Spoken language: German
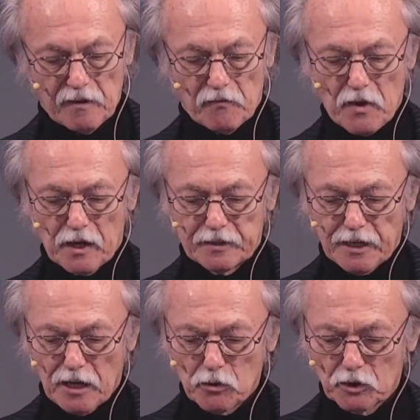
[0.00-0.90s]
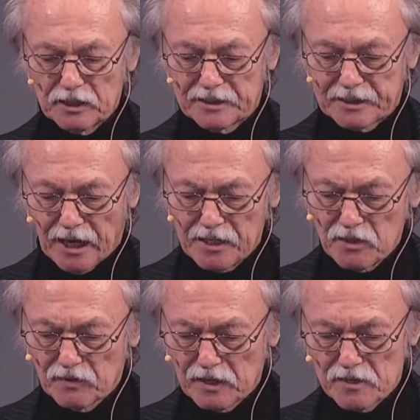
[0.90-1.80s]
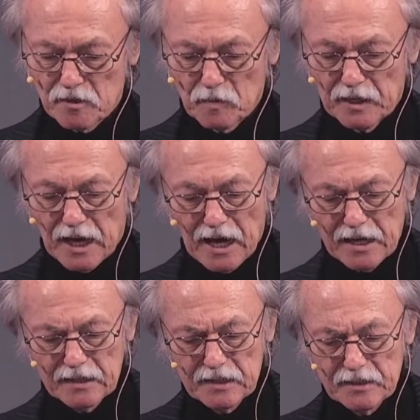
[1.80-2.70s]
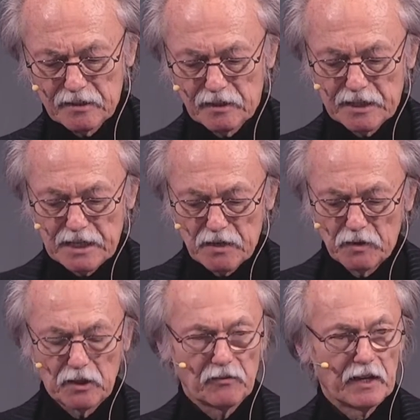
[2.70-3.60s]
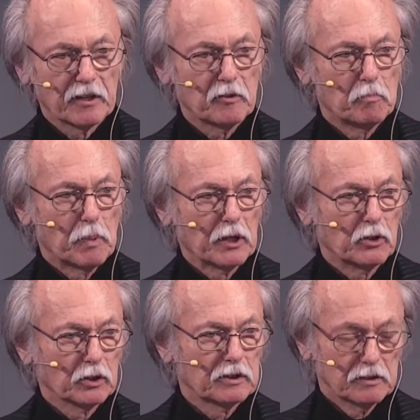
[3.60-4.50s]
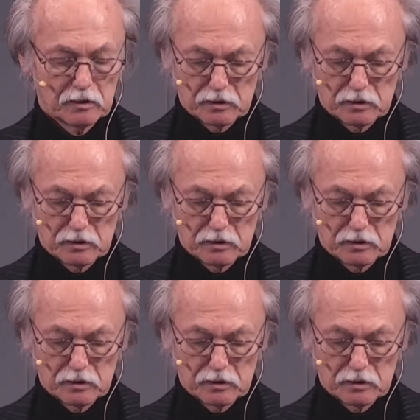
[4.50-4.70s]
wäre dadurch in keiner Weise mein eigentlicher ewiger Wert bei Gott